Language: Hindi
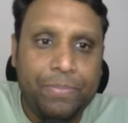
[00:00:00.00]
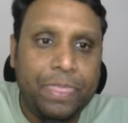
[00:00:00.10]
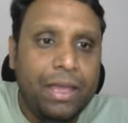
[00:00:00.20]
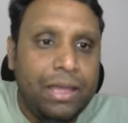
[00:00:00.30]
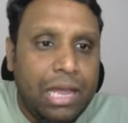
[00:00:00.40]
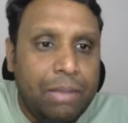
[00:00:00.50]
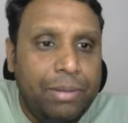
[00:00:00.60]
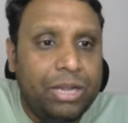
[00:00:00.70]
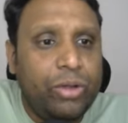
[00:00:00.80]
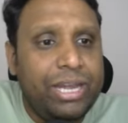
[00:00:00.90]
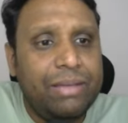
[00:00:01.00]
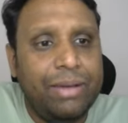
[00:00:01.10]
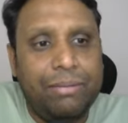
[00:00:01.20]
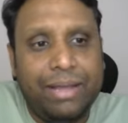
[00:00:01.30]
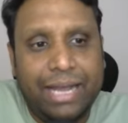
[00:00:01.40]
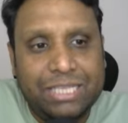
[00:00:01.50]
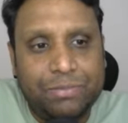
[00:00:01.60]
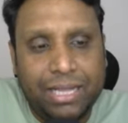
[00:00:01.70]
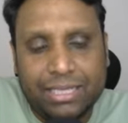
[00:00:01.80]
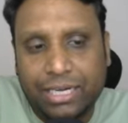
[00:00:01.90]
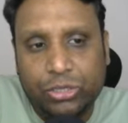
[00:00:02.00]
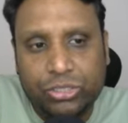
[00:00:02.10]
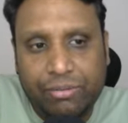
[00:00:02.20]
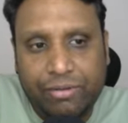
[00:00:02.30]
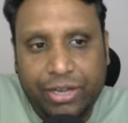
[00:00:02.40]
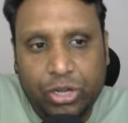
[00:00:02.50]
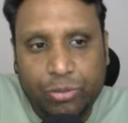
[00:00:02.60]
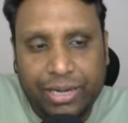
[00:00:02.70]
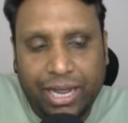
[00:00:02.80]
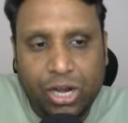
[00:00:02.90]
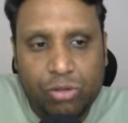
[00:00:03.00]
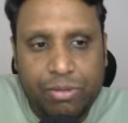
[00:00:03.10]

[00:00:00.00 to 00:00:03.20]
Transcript: है बिटकॉइन के बारे में गाइस बात करें तो जब भी वीडियो बना रहा हूं